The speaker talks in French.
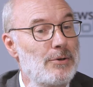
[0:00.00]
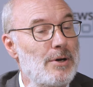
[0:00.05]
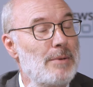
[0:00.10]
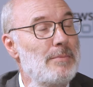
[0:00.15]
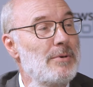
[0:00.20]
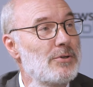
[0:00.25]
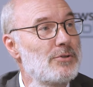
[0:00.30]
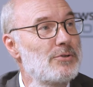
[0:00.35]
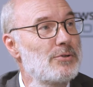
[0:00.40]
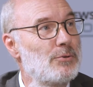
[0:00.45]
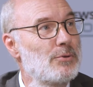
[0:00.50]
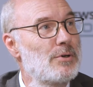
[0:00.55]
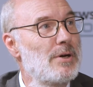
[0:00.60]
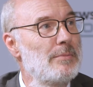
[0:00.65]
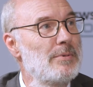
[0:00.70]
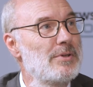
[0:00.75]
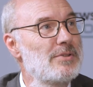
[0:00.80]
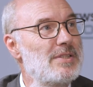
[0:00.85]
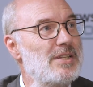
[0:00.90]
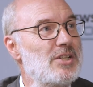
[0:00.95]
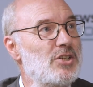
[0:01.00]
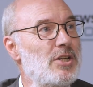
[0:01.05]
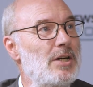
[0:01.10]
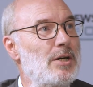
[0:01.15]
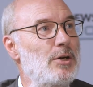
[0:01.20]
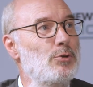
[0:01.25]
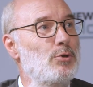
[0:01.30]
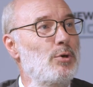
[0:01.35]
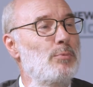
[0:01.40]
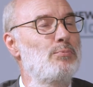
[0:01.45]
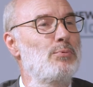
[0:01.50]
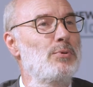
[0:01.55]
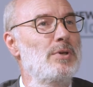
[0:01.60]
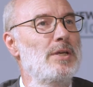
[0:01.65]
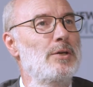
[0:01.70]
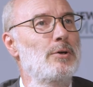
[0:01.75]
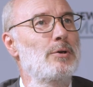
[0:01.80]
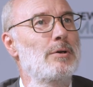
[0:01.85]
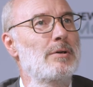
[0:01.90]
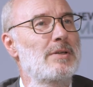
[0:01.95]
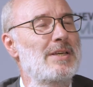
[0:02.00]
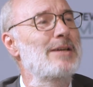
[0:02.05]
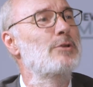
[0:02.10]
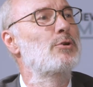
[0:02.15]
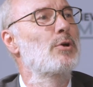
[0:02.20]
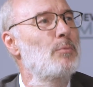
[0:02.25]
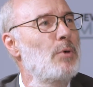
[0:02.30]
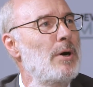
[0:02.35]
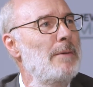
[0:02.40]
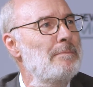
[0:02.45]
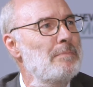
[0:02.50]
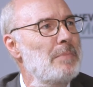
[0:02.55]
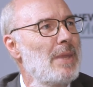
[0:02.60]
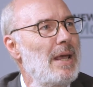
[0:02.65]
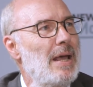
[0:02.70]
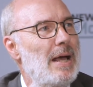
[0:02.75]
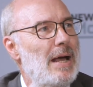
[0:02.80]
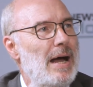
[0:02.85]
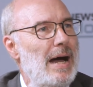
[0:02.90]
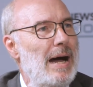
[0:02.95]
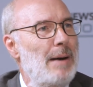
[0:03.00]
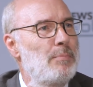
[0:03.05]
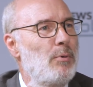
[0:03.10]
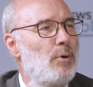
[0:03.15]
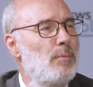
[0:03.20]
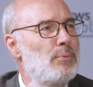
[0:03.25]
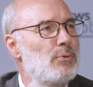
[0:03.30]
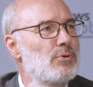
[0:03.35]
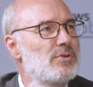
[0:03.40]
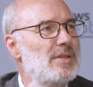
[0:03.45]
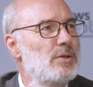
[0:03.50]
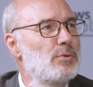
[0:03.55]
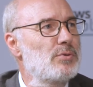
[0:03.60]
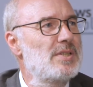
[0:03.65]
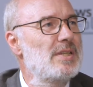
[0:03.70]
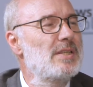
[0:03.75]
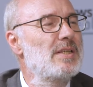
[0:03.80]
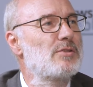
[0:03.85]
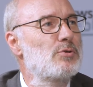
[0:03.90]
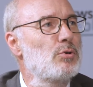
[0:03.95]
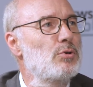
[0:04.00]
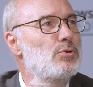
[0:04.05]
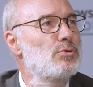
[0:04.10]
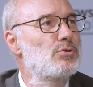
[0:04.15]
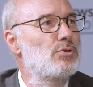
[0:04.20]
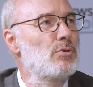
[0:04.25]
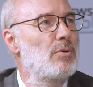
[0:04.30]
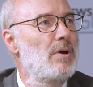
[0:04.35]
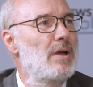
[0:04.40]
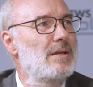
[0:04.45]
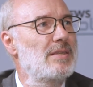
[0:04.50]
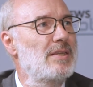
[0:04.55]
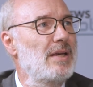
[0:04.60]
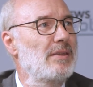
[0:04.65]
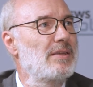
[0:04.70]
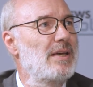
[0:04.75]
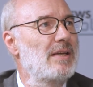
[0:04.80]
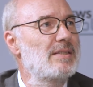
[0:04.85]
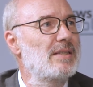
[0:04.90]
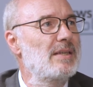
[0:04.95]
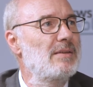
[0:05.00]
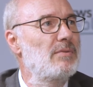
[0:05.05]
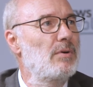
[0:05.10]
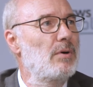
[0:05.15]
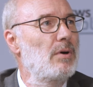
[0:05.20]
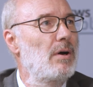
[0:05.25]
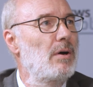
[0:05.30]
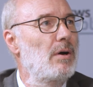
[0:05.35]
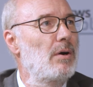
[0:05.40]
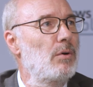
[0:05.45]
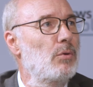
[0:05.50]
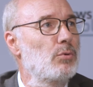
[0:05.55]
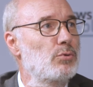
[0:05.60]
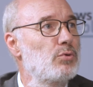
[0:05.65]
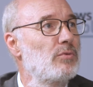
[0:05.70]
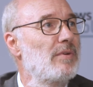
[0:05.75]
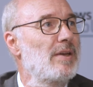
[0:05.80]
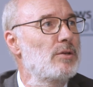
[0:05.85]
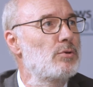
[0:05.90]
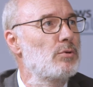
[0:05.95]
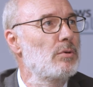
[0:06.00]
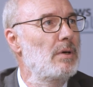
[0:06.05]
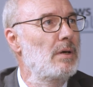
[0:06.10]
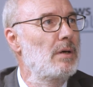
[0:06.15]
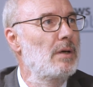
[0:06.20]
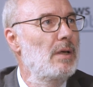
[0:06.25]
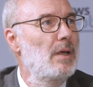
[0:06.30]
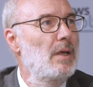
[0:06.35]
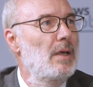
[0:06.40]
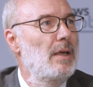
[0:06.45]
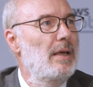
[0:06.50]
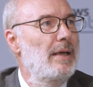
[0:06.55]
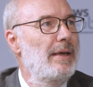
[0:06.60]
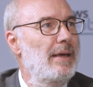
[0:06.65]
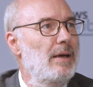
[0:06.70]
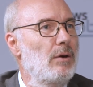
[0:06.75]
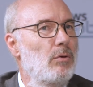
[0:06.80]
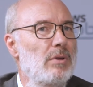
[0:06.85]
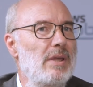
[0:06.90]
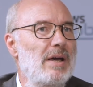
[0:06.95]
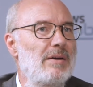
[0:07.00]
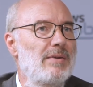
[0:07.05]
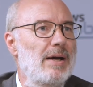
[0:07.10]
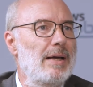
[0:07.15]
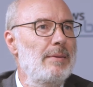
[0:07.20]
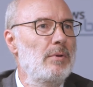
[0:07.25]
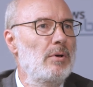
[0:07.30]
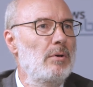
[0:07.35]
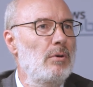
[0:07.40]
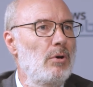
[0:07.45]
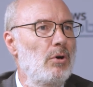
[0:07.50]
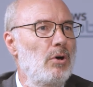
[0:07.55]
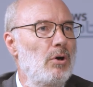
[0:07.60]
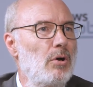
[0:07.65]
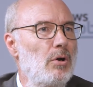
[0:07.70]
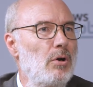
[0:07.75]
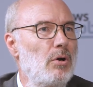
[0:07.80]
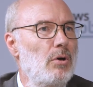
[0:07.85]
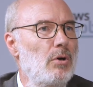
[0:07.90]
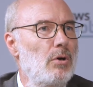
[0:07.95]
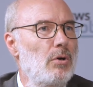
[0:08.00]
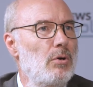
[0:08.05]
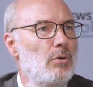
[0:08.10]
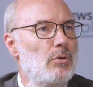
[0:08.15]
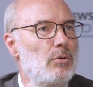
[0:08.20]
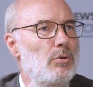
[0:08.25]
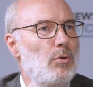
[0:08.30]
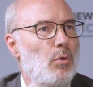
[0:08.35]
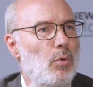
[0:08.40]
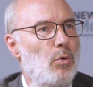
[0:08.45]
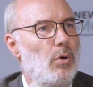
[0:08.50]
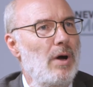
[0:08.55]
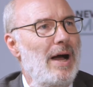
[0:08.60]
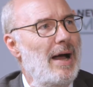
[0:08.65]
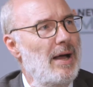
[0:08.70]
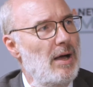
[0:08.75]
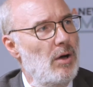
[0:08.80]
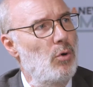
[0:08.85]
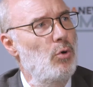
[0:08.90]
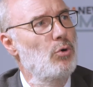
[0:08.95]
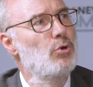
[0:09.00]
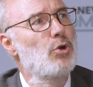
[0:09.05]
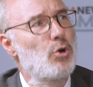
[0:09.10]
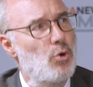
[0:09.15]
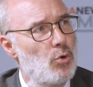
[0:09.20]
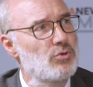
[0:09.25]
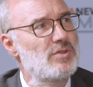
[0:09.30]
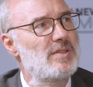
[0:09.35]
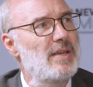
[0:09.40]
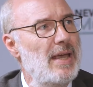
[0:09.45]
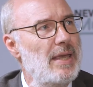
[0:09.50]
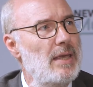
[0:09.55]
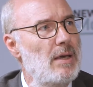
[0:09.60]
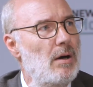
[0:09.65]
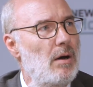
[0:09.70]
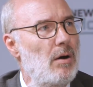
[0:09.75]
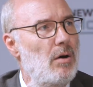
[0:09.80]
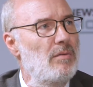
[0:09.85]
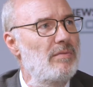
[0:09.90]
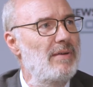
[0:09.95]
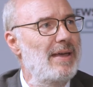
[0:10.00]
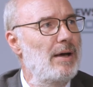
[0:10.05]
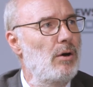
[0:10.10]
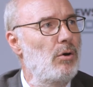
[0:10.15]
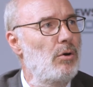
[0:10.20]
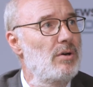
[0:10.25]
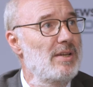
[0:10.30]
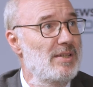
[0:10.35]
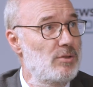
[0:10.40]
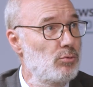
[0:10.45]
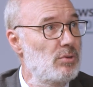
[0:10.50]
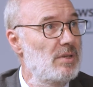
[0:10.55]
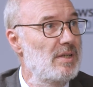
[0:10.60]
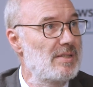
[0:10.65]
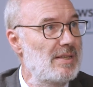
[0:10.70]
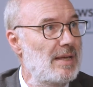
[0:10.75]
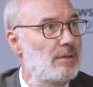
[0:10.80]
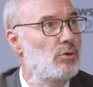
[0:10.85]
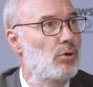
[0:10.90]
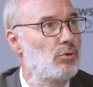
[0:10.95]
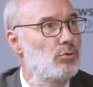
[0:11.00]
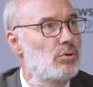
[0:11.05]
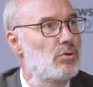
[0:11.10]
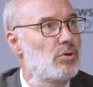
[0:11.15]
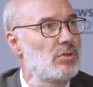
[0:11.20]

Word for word: On commence, on commence déjà depuis quelques mois à proposer aussi des solutions alternatives au tout véhicule. Et on a vraiment un rôle de conseil envers les utilisateurs du